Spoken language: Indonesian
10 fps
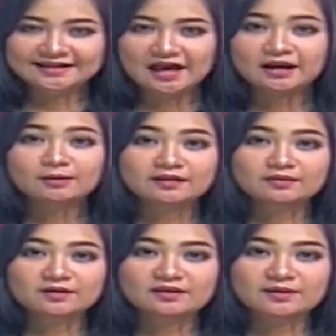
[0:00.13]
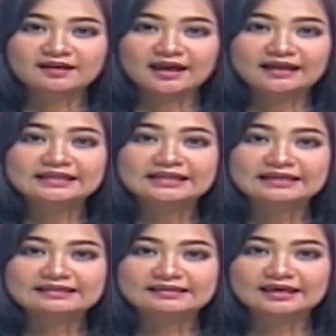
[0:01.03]
Anda masih bersama saya Dinda
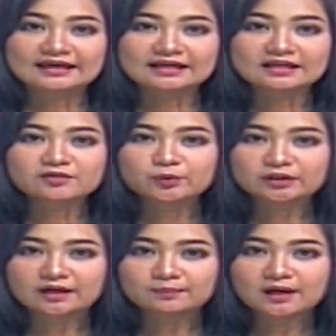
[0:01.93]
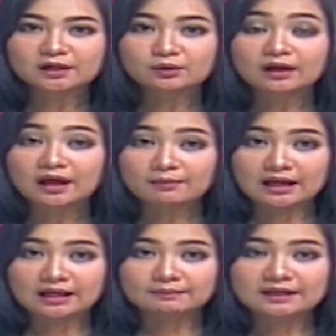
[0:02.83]
Anaris, Putar Bandung Raya
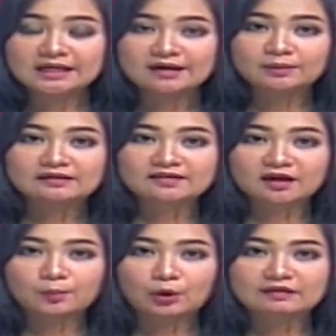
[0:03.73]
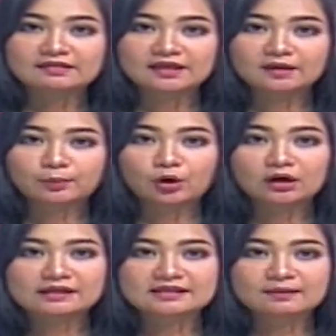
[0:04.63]
Malam. Pemirsa kepolisian
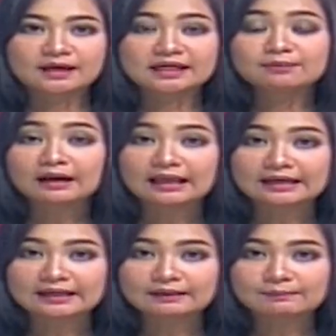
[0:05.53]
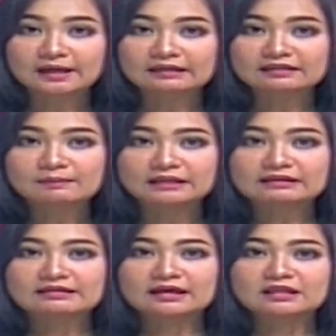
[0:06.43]
Polres Cimahi melarang para
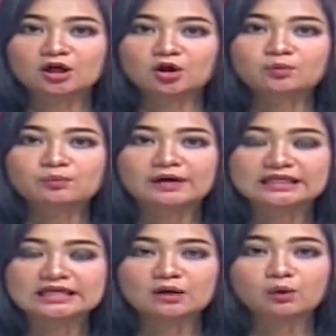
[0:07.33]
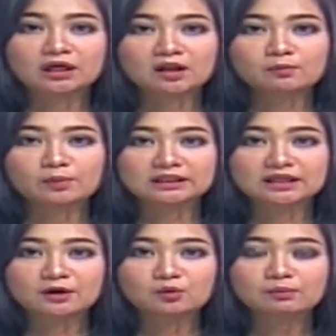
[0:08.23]
simpatisan calon bupati dan wakil bupati
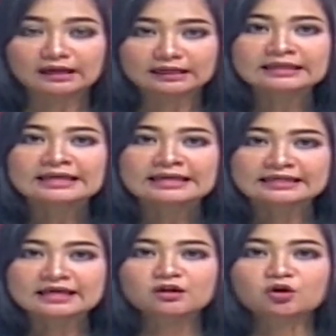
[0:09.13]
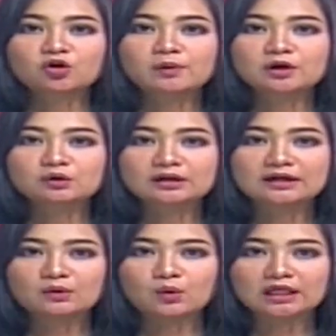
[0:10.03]
Bandung Barat dan calon gubernur
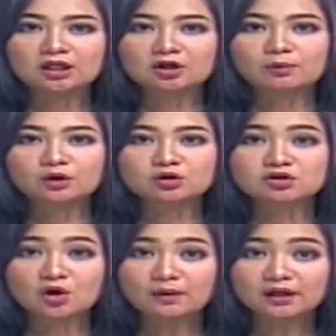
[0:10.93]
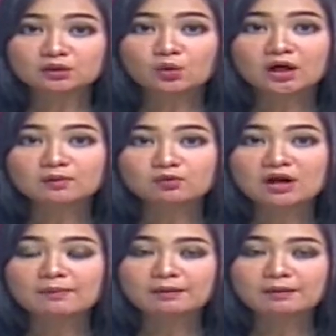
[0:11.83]
dan wakil gubernur Jawa Barat 2018